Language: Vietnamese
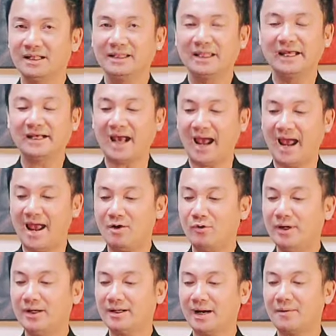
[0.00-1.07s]
thì cả
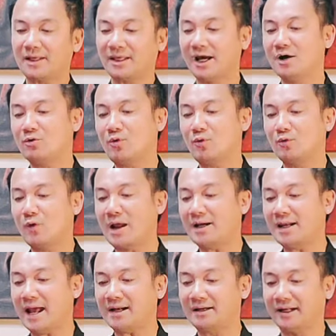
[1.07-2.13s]
nguyên cả cái chợ quán
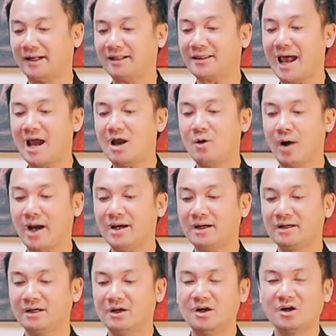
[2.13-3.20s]
lát này đã tá hỏa
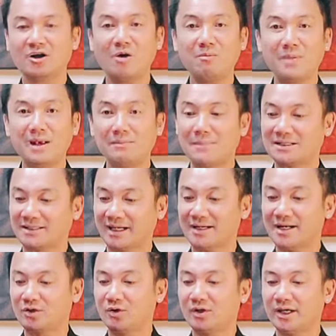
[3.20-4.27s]
không biết bà xảy
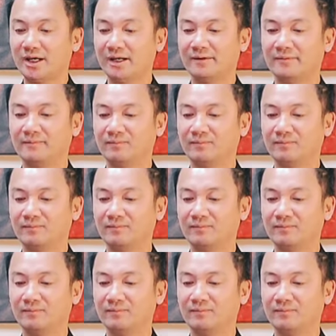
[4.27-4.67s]
ra chuyện gì